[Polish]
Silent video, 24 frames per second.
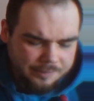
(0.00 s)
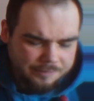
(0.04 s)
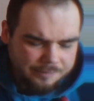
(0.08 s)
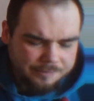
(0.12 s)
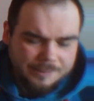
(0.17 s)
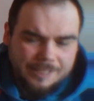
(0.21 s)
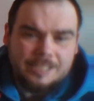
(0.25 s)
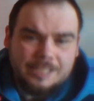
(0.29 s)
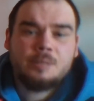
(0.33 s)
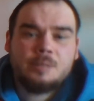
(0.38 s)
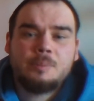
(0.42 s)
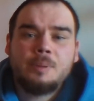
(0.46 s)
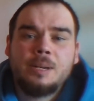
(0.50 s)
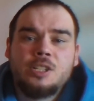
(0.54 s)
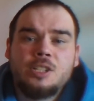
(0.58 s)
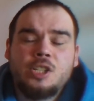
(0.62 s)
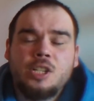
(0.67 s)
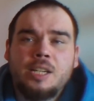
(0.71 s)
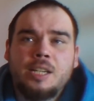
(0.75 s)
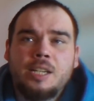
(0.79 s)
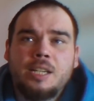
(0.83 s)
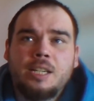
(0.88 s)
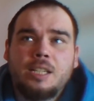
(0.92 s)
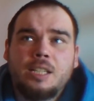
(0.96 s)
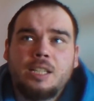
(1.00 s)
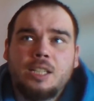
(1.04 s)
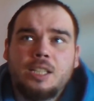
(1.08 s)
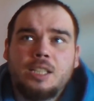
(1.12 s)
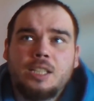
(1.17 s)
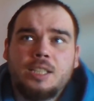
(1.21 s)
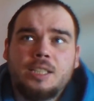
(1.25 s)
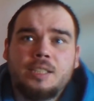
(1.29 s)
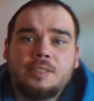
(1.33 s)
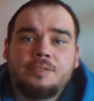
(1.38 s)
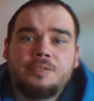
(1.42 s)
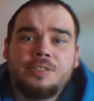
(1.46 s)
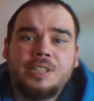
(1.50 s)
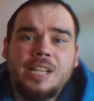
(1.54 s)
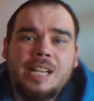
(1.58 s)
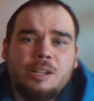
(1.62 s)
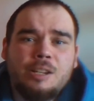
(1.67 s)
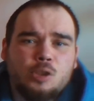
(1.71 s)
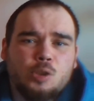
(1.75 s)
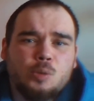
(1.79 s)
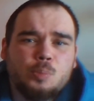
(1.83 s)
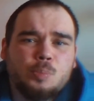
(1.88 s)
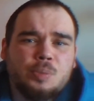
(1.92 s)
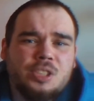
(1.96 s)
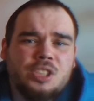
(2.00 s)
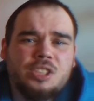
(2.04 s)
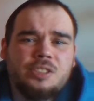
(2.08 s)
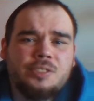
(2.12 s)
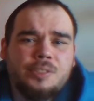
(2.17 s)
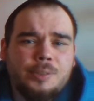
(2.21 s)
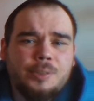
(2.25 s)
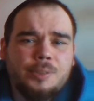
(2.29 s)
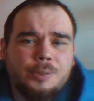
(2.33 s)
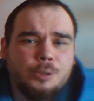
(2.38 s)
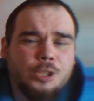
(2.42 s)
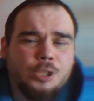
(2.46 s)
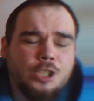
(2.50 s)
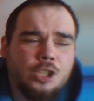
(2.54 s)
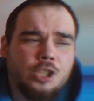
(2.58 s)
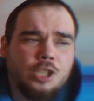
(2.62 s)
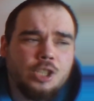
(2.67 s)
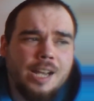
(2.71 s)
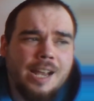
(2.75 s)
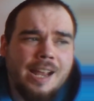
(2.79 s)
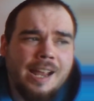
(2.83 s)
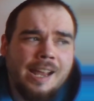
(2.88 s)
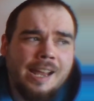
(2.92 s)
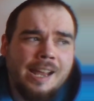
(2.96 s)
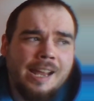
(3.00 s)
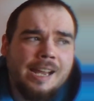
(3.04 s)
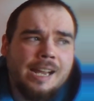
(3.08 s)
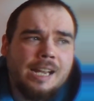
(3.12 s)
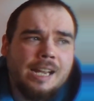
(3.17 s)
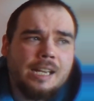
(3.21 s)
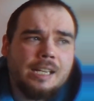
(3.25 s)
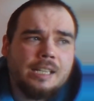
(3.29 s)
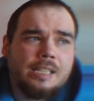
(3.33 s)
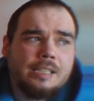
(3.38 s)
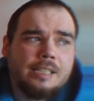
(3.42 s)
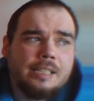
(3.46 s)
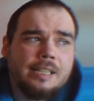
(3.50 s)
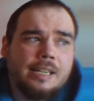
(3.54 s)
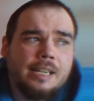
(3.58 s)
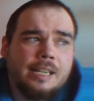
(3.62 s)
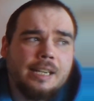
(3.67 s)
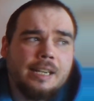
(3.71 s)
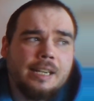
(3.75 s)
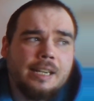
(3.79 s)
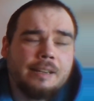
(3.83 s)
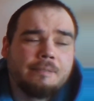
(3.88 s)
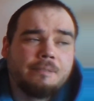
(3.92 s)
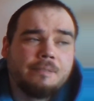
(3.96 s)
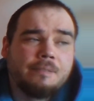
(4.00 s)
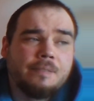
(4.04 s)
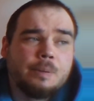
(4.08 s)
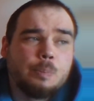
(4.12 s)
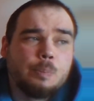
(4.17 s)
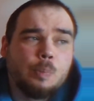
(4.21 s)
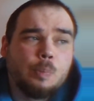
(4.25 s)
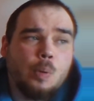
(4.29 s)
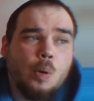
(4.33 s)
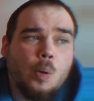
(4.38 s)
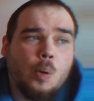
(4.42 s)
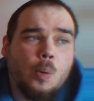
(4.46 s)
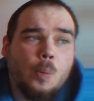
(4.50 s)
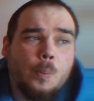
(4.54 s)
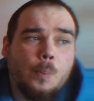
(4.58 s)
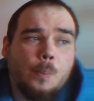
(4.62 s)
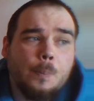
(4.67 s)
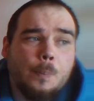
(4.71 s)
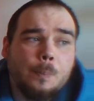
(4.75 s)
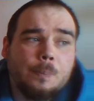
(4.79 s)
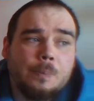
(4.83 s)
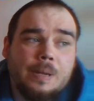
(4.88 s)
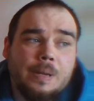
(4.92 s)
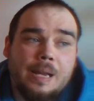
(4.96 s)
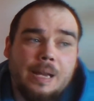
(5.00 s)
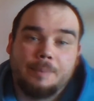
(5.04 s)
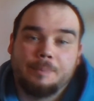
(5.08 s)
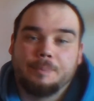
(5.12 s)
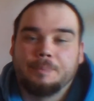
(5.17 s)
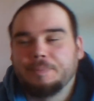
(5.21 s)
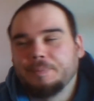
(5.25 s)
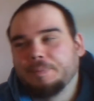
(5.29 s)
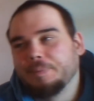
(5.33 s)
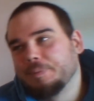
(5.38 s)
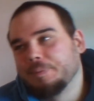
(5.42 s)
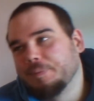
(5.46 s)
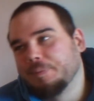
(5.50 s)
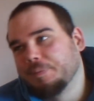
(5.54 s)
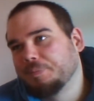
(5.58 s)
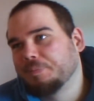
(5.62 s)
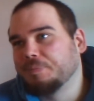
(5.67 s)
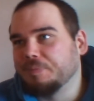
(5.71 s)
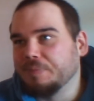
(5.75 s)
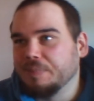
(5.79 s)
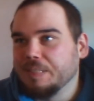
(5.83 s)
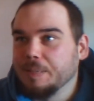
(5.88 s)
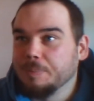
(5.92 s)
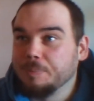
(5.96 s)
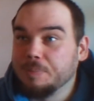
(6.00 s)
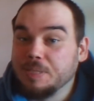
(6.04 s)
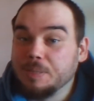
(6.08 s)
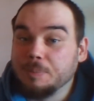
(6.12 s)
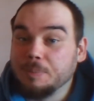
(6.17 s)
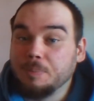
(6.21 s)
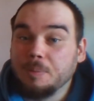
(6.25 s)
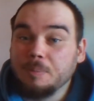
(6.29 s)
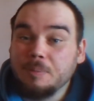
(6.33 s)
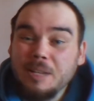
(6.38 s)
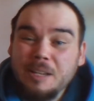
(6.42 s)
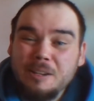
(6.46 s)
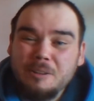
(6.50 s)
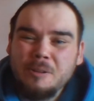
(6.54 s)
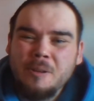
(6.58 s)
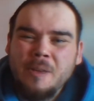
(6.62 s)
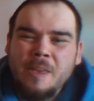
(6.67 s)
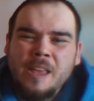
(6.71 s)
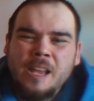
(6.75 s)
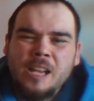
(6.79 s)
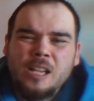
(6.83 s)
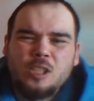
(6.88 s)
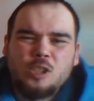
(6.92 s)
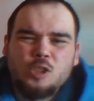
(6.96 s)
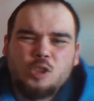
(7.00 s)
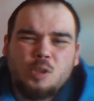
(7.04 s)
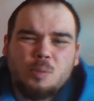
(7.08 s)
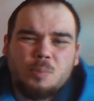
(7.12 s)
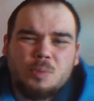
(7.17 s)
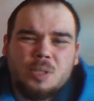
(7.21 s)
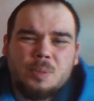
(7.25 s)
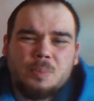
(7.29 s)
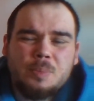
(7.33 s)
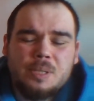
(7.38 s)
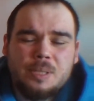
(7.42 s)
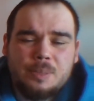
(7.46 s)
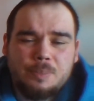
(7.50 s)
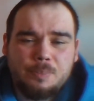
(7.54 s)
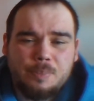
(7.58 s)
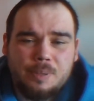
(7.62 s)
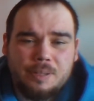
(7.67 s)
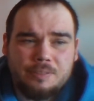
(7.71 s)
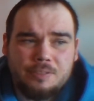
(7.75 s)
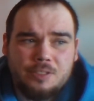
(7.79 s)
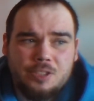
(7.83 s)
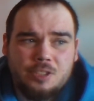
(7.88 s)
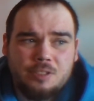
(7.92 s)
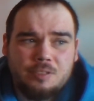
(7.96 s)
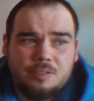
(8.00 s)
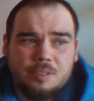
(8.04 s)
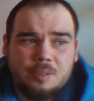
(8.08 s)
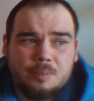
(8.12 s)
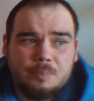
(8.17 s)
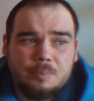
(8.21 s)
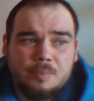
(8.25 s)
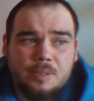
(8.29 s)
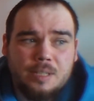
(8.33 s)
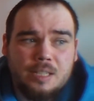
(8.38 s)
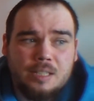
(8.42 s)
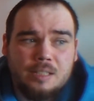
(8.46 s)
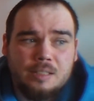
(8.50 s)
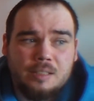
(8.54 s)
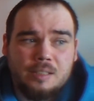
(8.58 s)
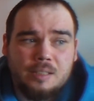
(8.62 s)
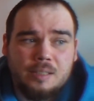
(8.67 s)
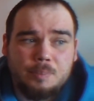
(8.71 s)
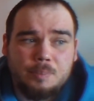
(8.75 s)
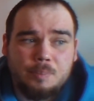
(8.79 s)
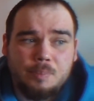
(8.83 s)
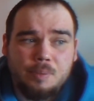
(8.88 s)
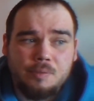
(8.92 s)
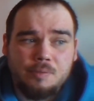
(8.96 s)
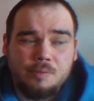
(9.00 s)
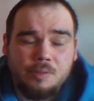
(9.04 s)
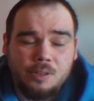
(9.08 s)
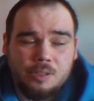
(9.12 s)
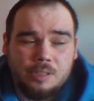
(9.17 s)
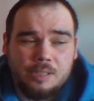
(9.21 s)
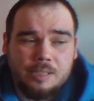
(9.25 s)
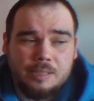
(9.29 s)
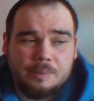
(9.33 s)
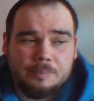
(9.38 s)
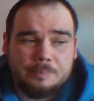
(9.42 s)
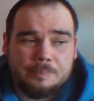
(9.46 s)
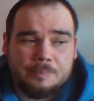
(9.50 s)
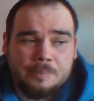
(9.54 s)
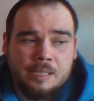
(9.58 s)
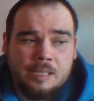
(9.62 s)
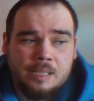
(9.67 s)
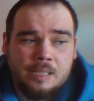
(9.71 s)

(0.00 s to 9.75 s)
W każdym razie wiele osób zdziwiło się, że nie, wypom- nie nie przypomniano, co może być prawdziwym e, powodem